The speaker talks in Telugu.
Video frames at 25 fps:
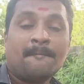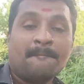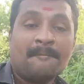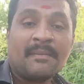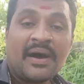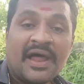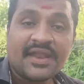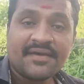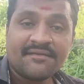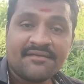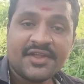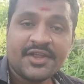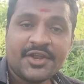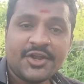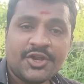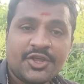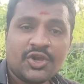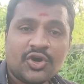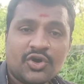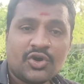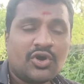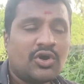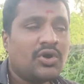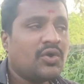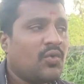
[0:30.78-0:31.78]
మన
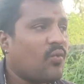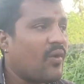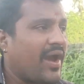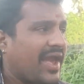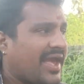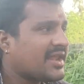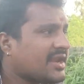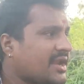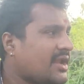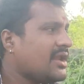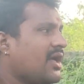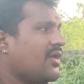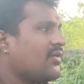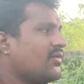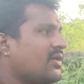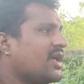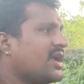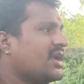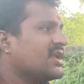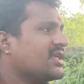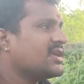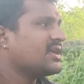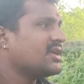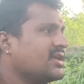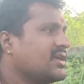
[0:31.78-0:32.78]
వీడియో వైరల్
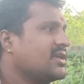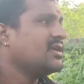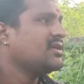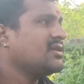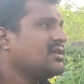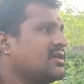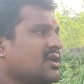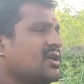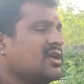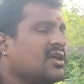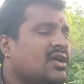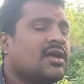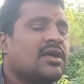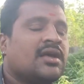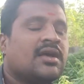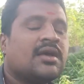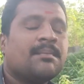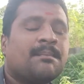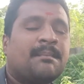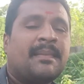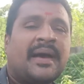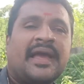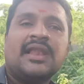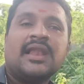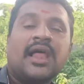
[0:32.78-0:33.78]
అవ్వడానికి
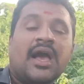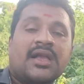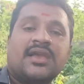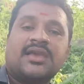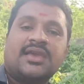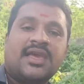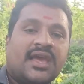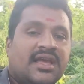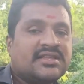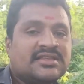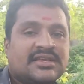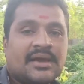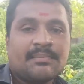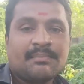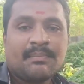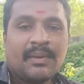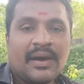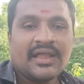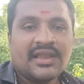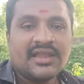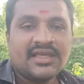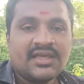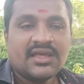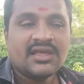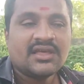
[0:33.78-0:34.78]
బై లక్ అని
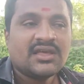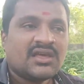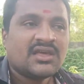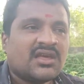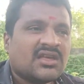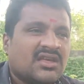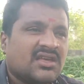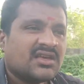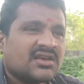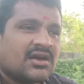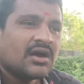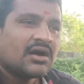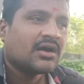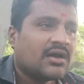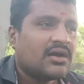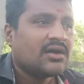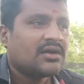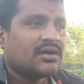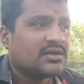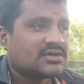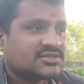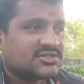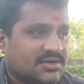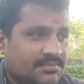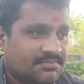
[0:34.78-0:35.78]
చెప్పాలి ఇంకా
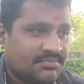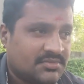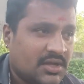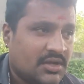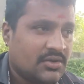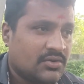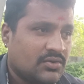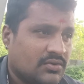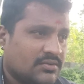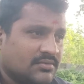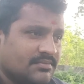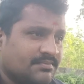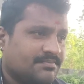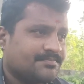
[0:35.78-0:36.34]
చెప్తారు